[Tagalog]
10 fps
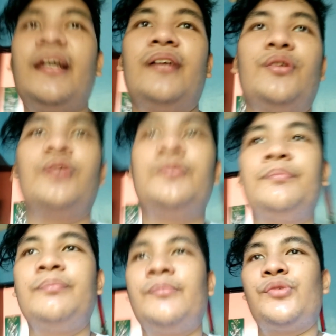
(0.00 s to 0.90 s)
na no
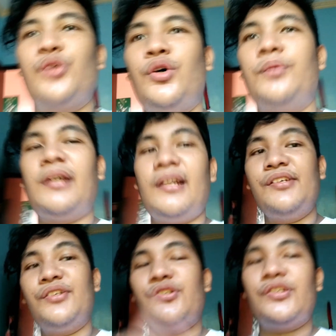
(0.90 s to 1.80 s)
So,
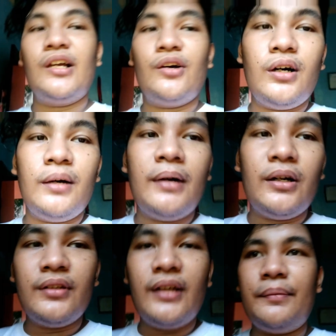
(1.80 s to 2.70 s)
magre-research din ako
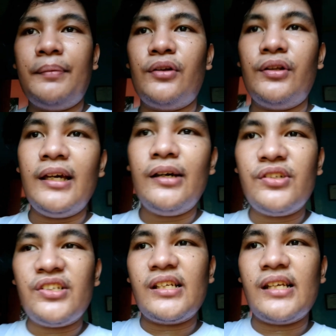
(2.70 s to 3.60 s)
about that. Pero nilagay ko
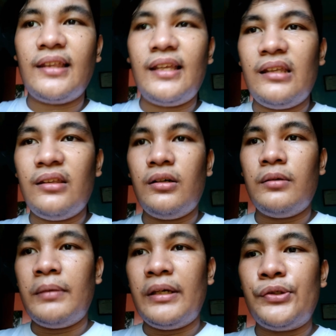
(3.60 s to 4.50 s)
na siya sa
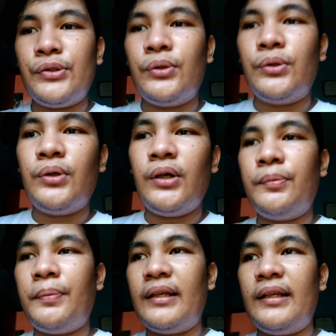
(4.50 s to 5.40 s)
thinner. Medyo, ano
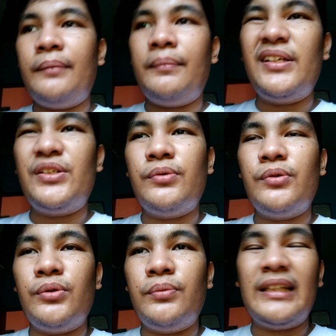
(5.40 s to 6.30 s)
pa rin eh,
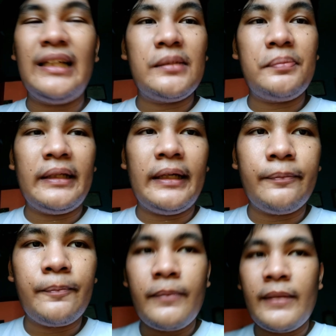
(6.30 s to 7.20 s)
medyo matigas pa
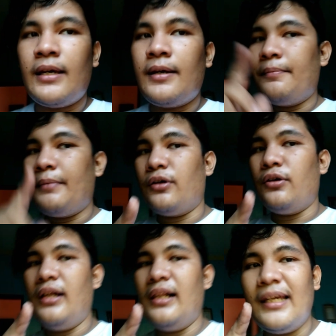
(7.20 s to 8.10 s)
din.
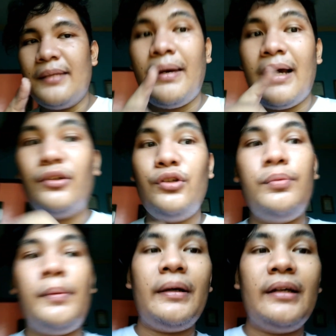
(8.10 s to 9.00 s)
Pero I'll get back to you.
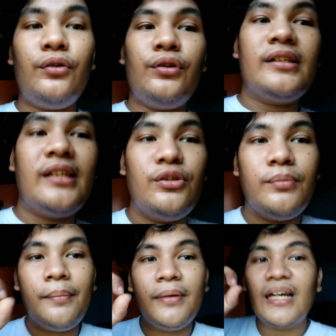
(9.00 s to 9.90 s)
Papakita ko na lang sa inyo
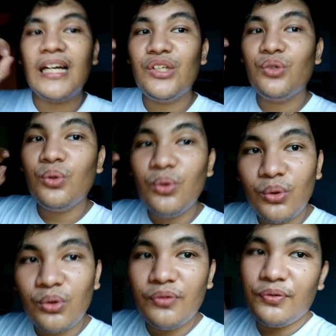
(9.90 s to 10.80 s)
mamaya
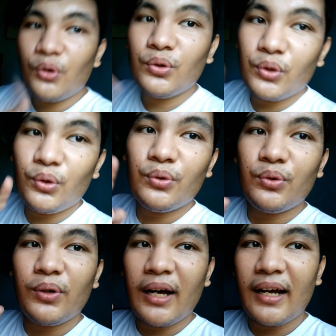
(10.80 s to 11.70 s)
yung photo nung